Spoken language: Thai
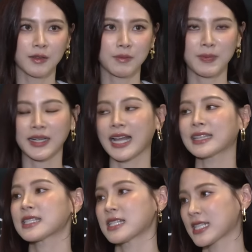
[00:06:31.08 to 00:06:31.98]
มันเป็นการ
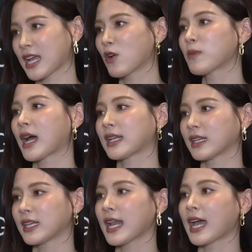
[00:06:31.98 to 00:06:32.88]
ตัดสินใจร่วมกันอย่าง
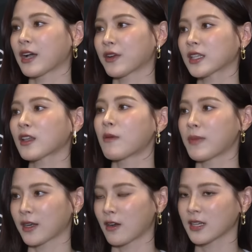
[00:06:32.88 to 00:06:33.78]
ที่นายเขาได้ตอบไป
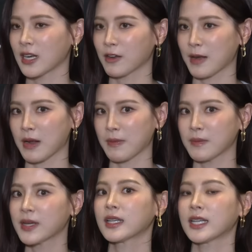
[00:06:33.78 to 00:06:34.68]
เนาะที่เรากลับมาเป็น
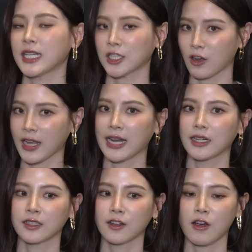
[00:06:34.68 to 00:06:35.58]
เพื่อนที่ดีต่อกัน
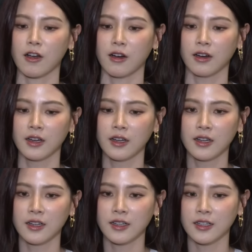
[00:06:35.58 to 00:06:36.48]
ก็
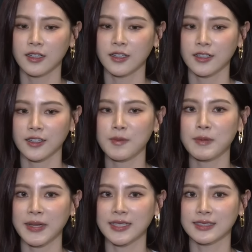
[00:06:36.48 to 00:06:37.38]
มัน
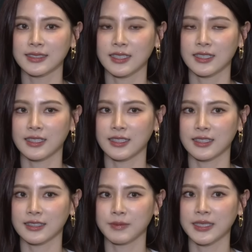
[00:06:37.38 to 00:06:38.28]

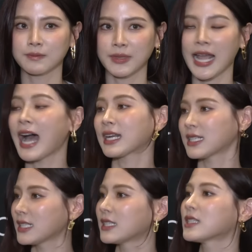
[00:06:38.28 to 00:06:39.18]
เป็นทางที่ดี